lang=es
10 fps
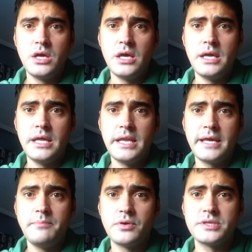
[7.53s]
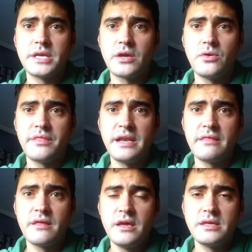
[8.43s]
El equipo de Sergio
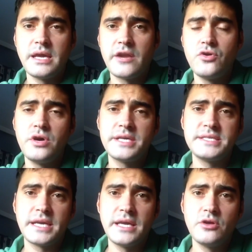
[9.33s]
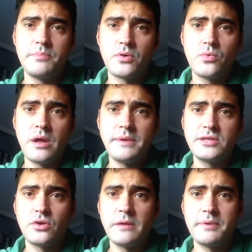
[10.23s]
González llega no exigido por una
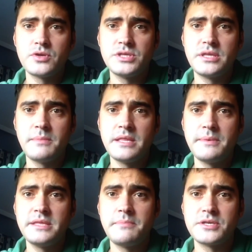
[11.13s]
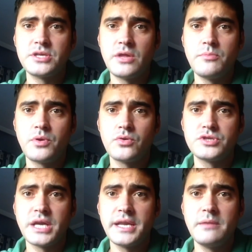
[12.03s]
victoria, pero sí tremendamente presionado por
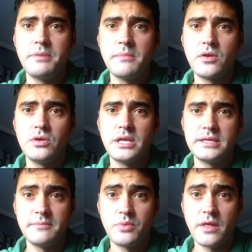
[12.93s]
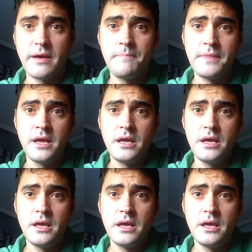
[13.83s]
conseguir el primer gol de la temporada.